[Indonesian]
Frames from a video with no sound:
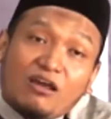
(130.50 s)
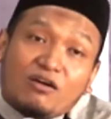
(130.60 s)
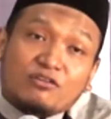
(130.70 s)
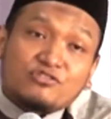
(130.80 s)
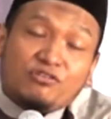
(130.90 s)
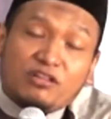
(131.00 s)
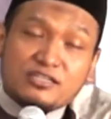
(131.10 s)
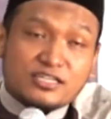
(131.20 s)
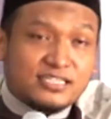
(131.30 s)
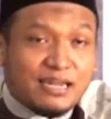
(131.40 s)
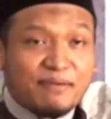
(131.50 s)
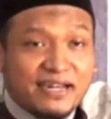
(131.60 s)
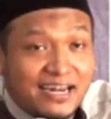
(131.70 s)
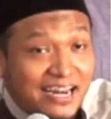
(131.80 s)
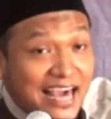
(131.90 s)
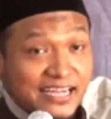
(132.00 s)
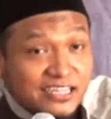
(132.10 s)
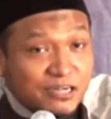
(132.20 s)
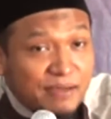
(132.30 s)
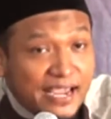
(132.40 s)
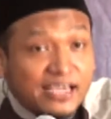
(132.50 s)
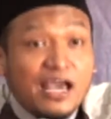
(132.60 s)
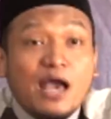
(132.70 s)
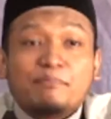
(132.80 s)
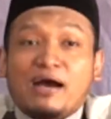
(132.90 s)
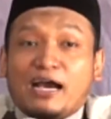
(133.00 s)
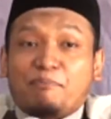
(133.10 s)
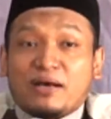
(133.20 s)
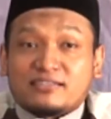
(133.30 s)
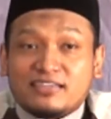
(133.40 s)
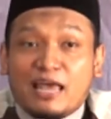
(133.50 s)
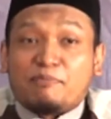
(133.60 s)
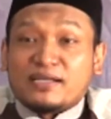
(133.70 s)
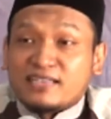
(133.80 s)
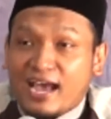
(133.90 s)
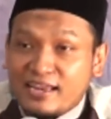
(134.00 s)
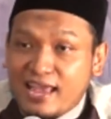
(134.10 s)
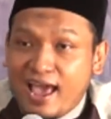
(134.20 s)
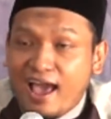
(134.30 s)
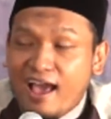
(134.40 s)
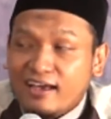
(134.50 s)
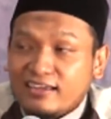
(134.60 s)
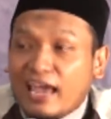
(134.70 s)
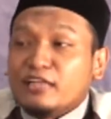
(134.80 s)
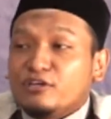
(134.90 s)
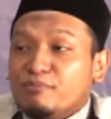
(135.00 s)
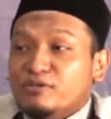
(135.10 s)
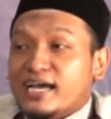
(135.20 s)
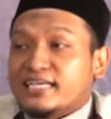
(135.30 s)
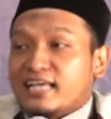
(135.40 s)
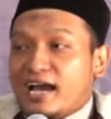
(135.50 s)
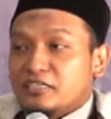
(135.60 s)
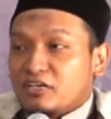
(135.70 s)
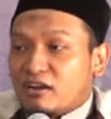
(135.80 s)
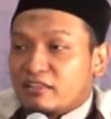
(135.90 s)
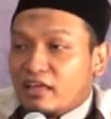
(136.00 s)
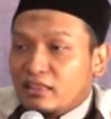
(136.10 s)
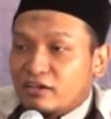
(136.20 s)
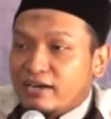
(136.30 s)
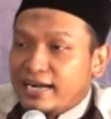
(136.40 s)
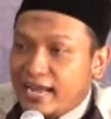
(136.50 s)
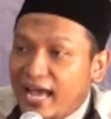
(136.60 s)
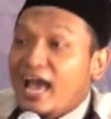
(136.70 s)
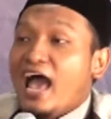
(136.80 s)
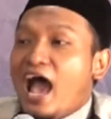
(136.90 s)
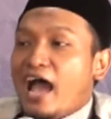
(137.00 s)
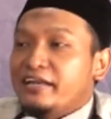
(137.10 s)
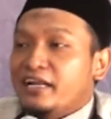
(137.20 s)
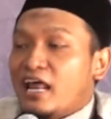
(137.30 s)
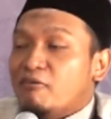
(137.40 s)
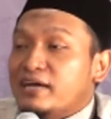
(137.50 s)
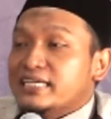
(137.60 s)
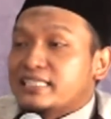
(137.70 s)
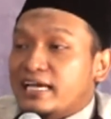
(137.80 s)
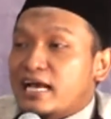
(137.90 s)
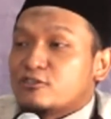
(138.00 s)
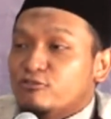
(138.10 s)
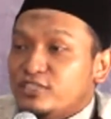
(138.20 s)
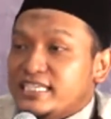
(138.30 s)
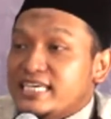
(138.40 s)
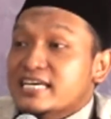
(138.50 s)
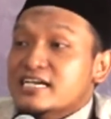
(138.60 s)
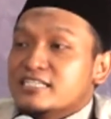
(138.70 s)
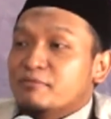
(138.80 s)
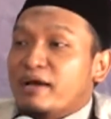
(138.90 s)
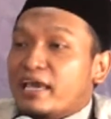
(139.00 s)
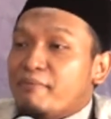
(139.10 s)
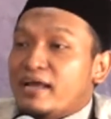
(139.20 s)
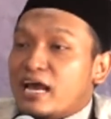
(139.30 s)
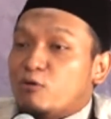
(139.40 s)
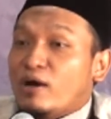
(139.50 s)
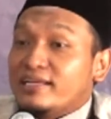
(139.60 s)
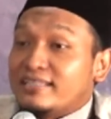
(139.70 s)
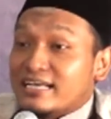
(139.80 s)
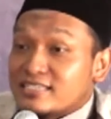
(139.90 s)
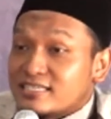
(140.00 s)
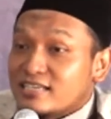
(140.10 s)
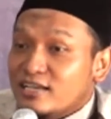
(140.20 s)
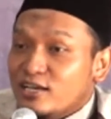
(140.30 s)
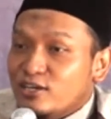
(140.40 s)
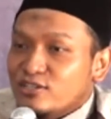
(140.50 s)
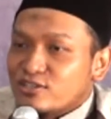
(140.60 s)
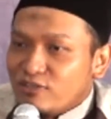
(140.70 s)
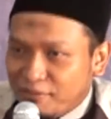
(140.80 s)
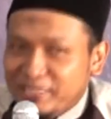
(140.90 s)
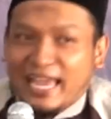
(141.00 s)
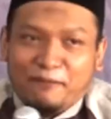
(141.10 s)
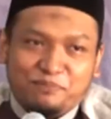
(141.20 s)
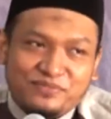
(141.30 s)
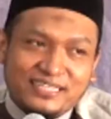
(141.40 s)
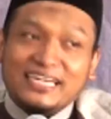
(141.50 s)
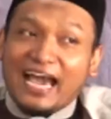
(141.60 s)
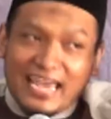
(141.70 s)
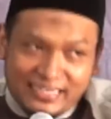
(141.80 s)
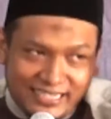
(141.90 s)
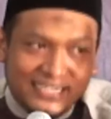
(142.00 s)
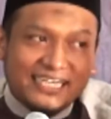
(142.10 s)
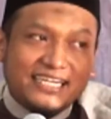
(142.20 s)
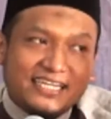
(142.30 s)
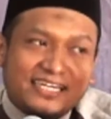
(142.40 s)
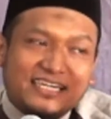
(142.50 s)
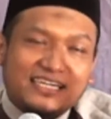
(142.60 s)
Kalau Rasulullah SAW adalah lelaki terbaik, maka pastilah pasangannya, yaitu ibunda kita Aisyah radhiyallahu anha adalah wanita yang suci sebagaimana kualitas suaminya. Jadi ayat ini